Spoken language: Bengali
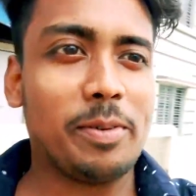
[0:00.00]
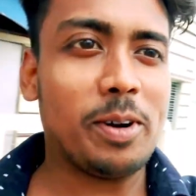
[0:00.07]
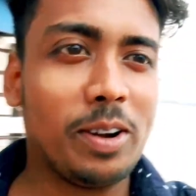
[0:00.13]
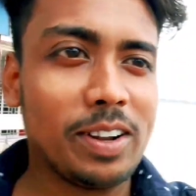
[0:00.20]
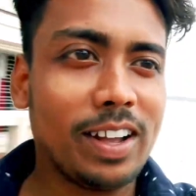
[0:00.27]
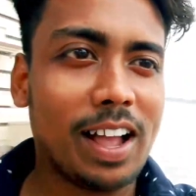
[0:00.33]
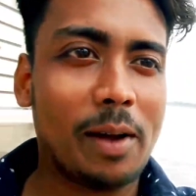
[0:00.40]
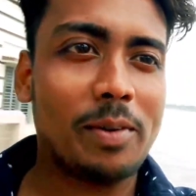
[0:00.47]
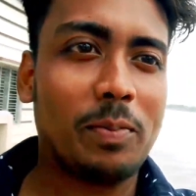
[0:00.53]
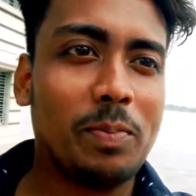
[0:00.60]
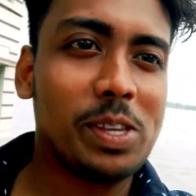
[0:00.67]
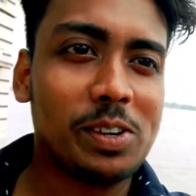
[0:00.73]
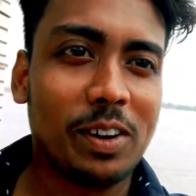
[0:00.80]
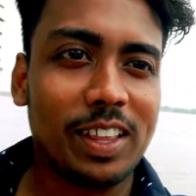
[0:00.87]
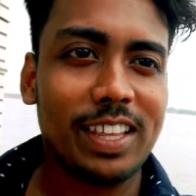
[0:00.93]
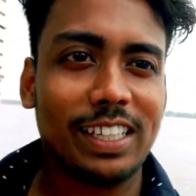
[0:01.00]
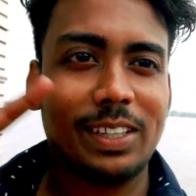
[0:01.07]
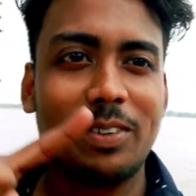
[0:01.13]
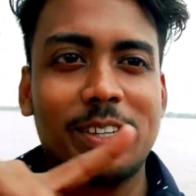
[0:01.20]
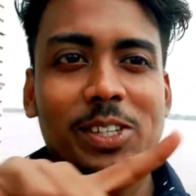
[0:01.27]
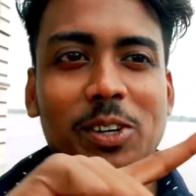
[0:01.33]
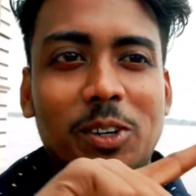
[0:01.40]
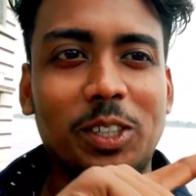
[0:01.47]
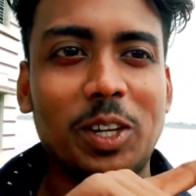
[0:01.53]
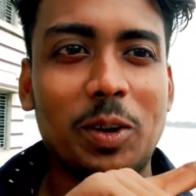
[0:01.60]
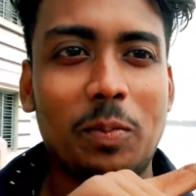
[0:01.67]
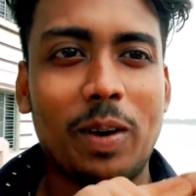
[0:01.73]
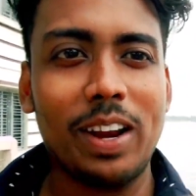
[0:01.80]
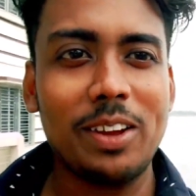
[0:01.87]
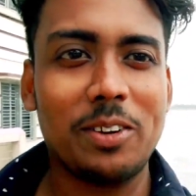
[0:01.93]
এবং আমার পিছনে দেখতে পাচ্ছ
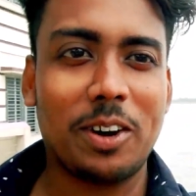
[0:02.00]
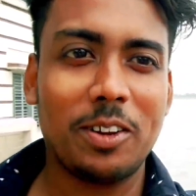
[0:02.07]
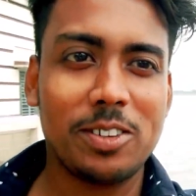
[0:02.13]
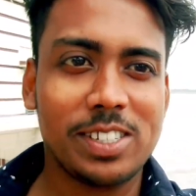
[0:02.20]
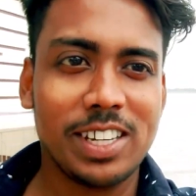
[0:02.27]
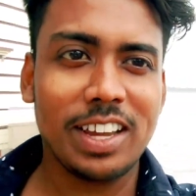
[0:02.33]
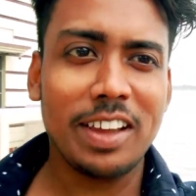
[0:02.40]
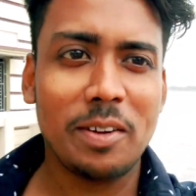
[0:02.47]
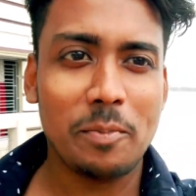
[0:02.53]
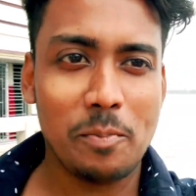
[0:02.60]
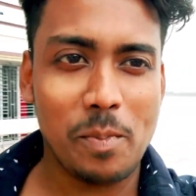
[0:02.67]
নদীর ওপারে ওটা হচ্ছে